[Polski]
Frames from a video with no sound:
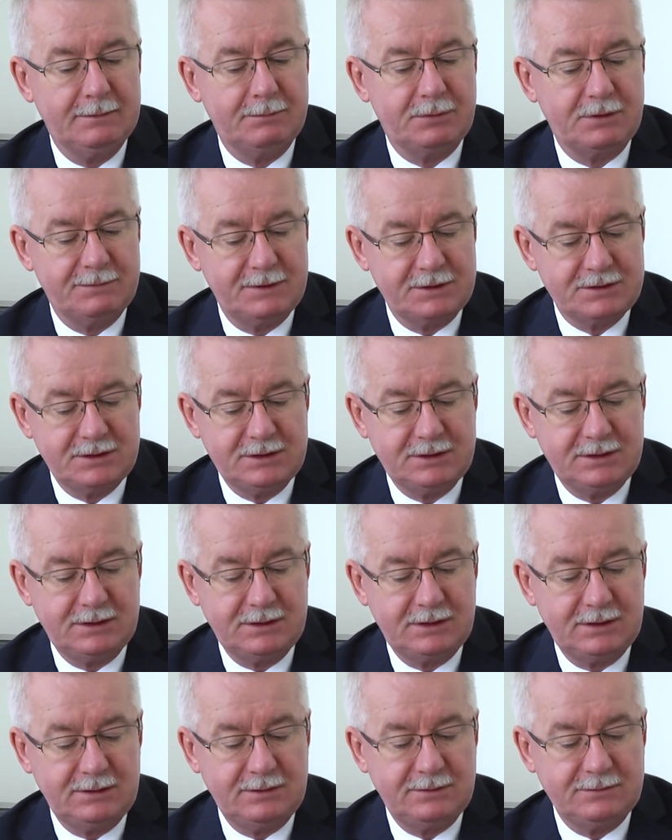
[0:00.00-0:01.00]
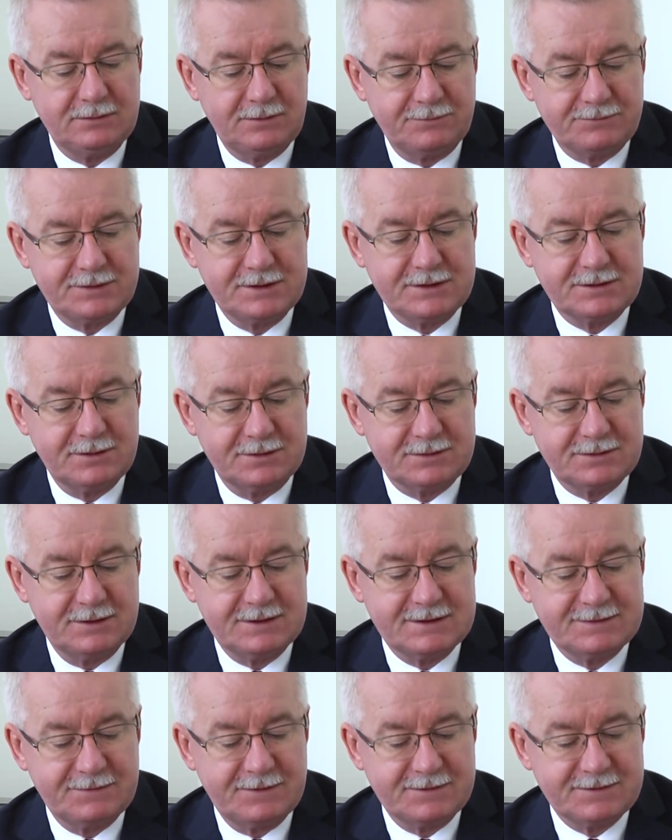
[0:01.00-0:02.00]
prowadzili to wszystko, co
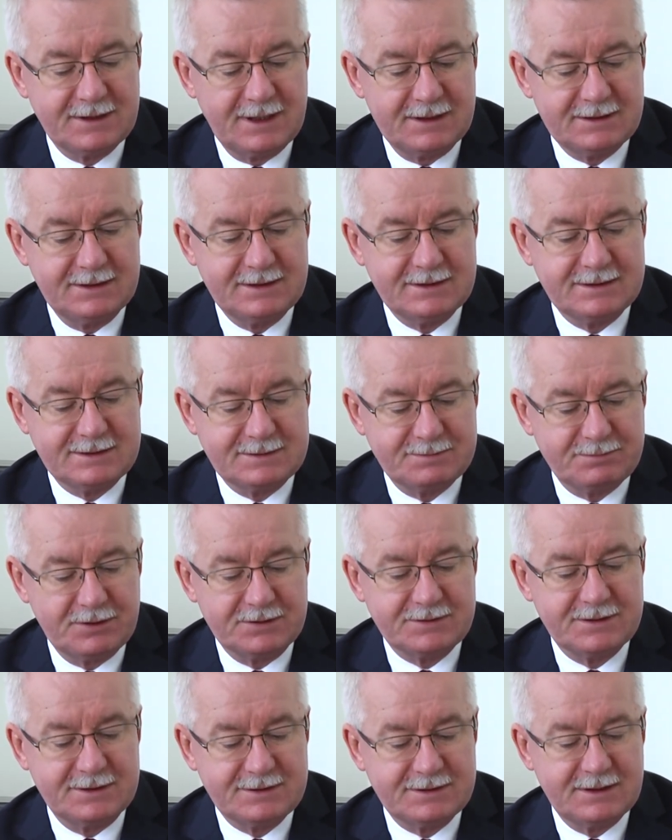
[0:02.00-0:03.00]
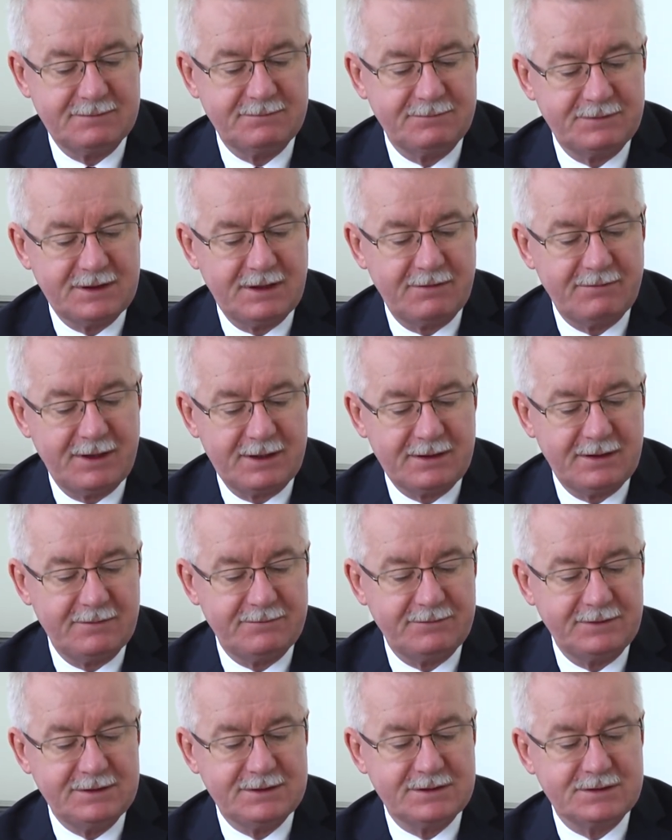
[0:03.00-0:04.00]
jest związane z procesem wydawania
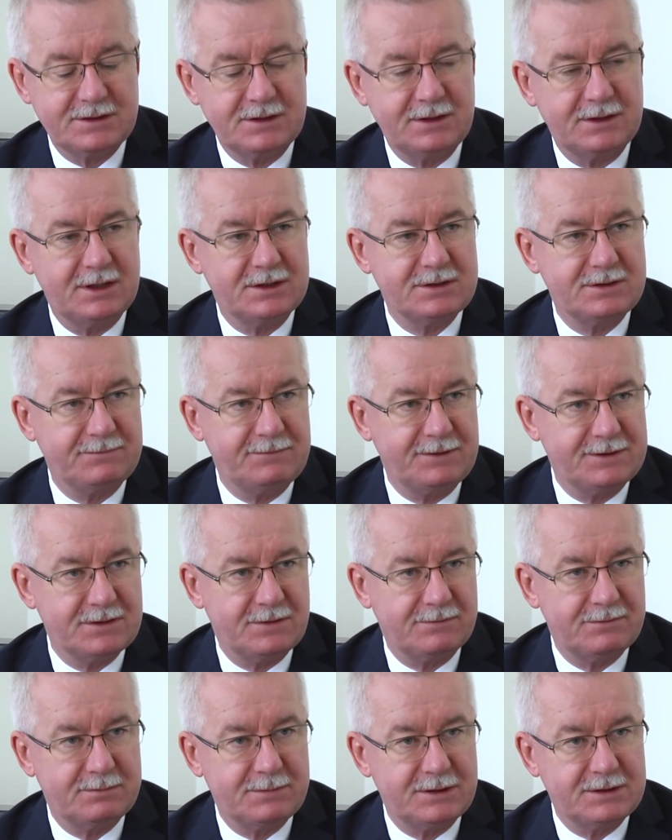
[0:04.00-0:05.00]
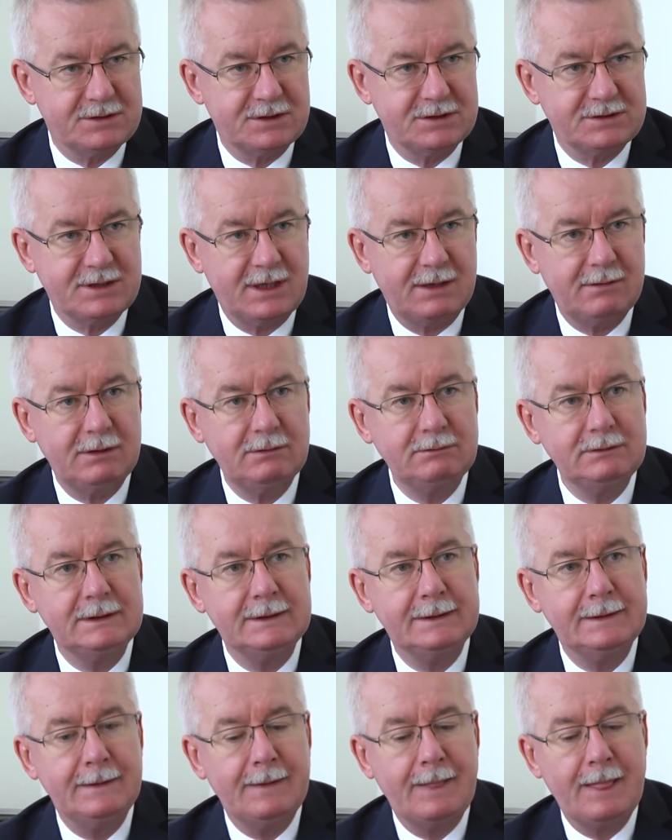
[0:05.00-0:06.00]
wiz, czyli reżim wizowy będzie działał.
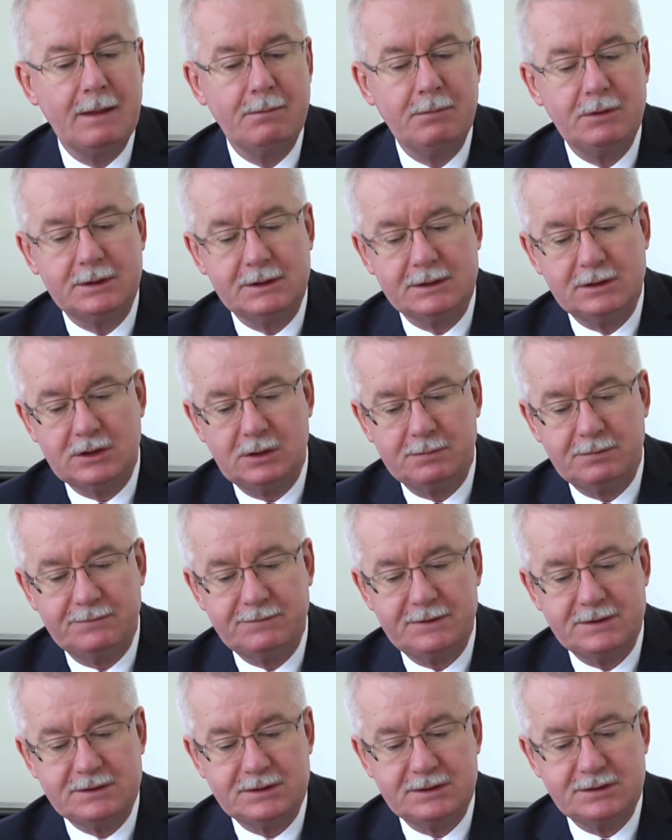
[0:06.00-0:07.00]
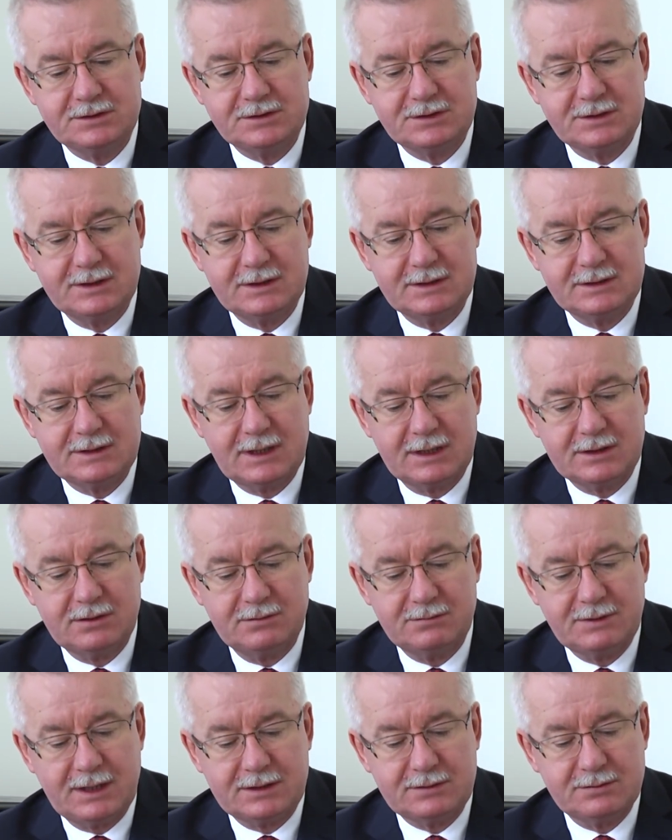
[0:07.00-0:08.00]
Mogę tylko powiedzieć, że
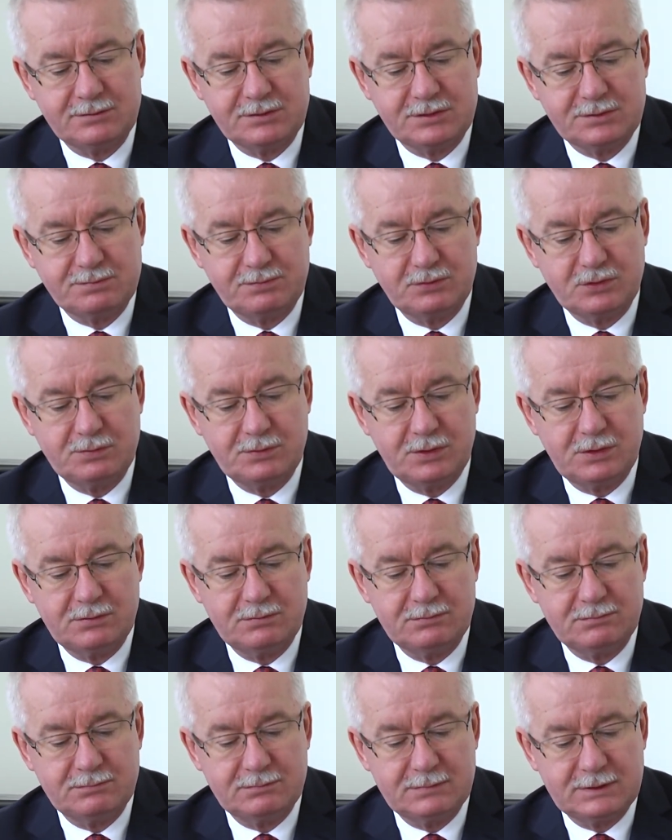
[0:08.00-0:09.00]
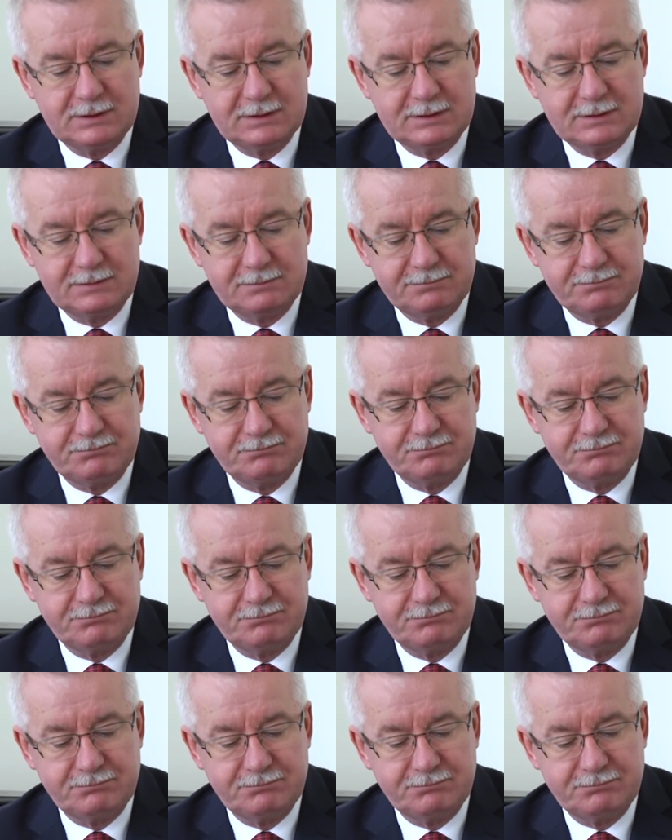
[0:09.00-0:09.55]
taką jakąś próbą e,